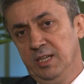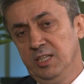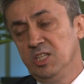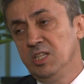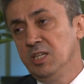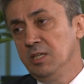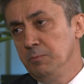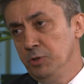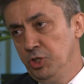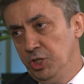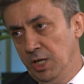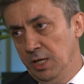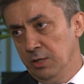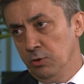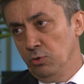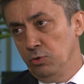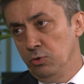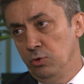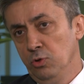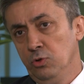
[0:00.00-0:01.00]
20'şer
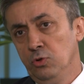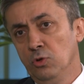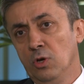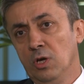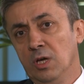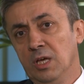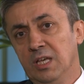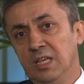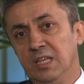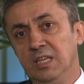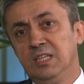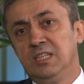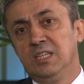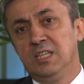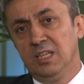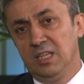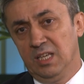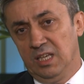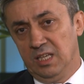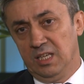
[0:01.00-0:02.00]
günlük
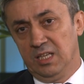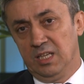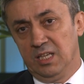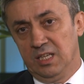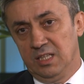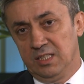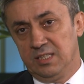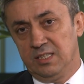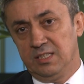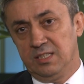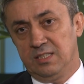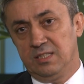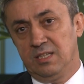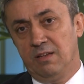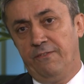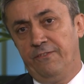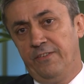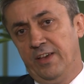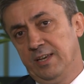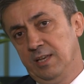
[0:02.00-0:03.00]
iki e,
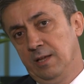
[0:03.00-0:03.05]
sefer